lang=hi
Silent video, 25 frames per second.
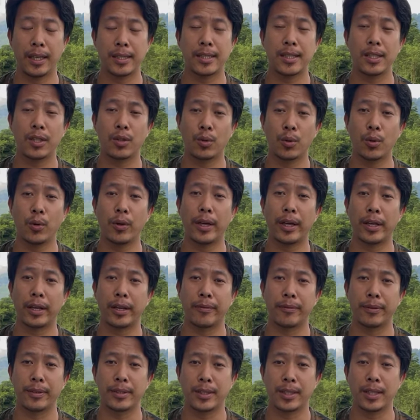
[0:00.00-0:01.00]
ऐसे दो एयर
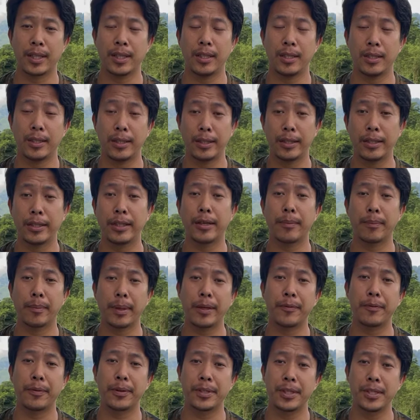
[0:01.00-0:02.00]
राइफल्स का इंडियन
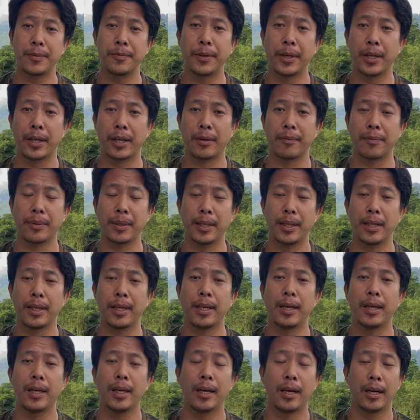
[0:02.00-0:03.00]
मेट पीसीपी एयर राइफल
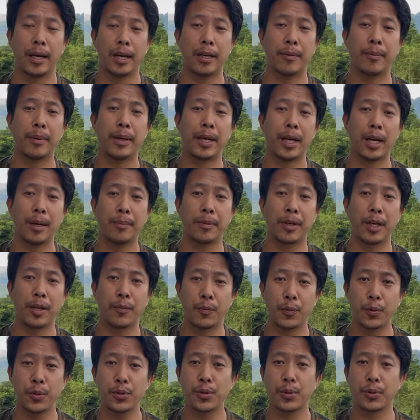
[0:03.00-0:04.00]
है हर बार आप
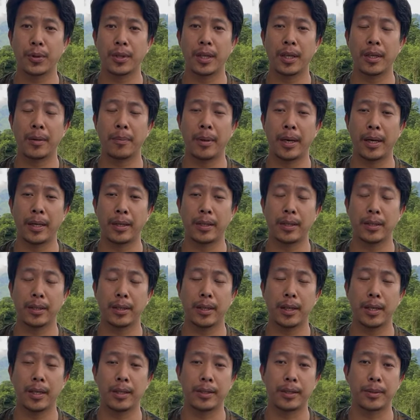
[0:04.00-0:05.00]
कंफ्यूज होते हैं
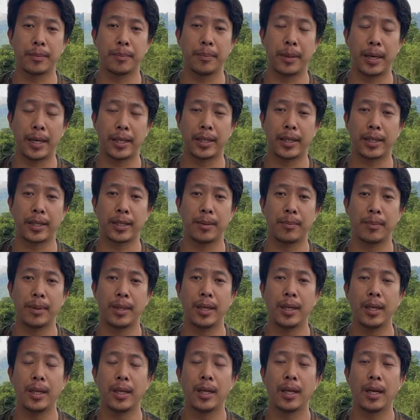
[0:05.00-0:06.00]
बाई बाई करने
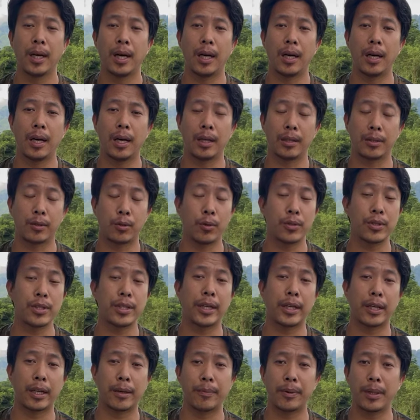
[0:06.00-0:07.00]
में आ, कौन
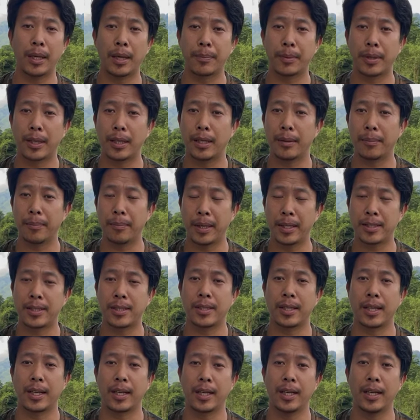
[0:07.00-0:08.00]
सा एयर राइफल आपके लिए
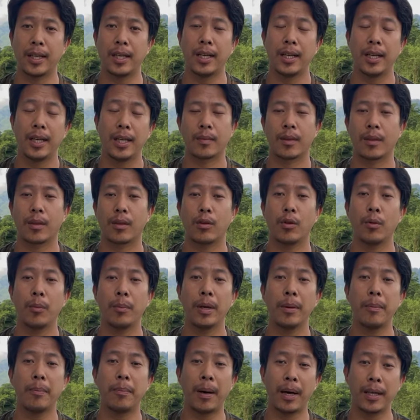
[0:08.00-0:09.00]
बेस्ट रहेगा तो
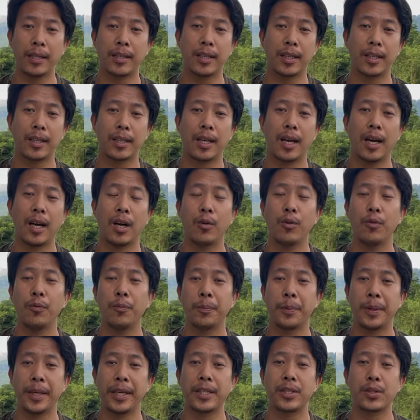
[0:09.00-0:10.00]
मैं बात कर रहा हूँ
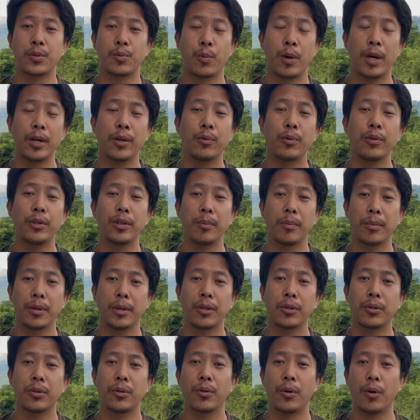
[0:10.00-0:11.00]
पी एक्स वन
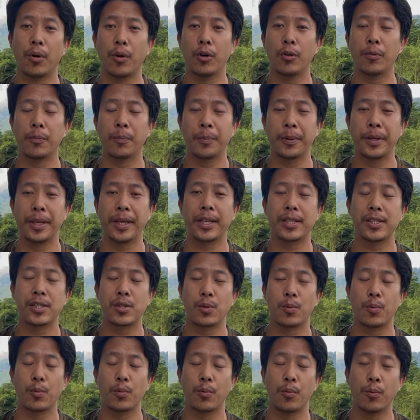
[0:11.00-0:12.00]
ट्वेंटी और पी
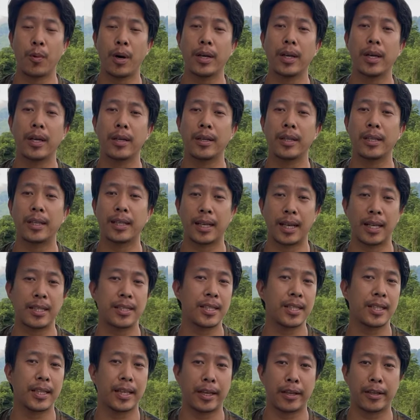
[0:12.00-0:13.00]
एक्स वन हंड्रेड
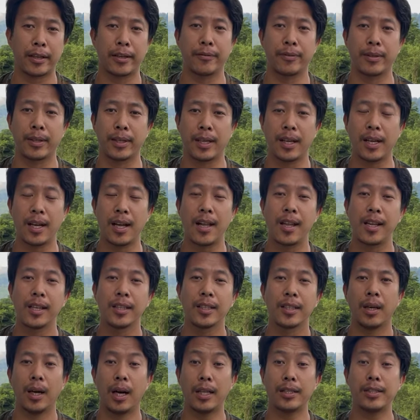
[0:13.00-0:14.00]
क्लासिक एयर राइफल का
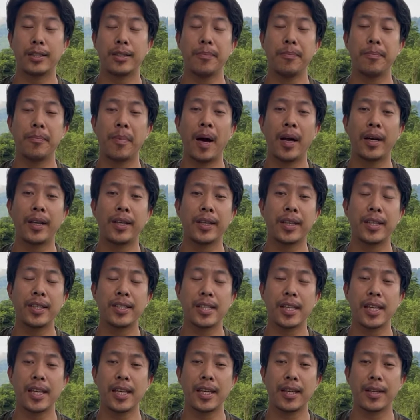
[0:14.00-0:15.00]
आज हम बारीकी
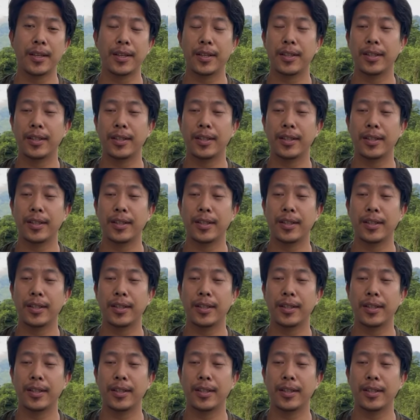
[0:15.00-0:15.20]
से